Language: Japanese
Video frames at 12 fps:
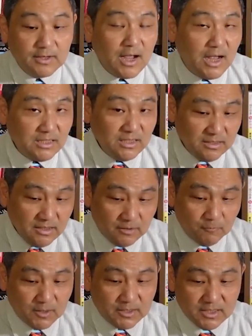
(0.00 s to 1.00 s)
仮
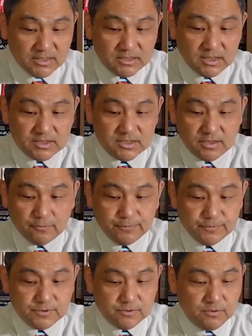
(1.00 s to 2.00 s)
に私たちが
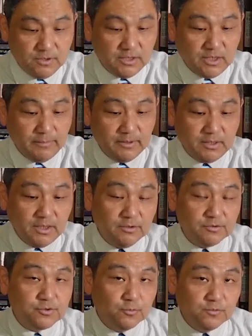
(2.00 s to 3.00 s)
普通に食べてい
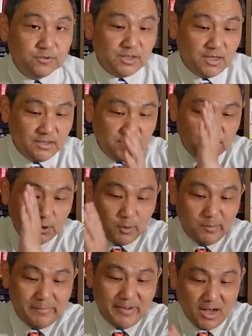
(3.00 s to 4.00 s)
る食材にそ
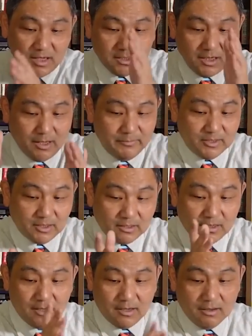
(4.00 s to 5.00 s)
のまま当てはめた
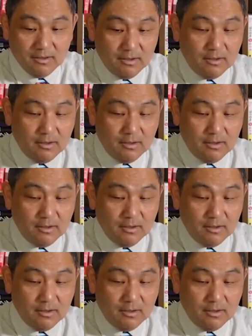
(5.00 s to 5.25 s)
ら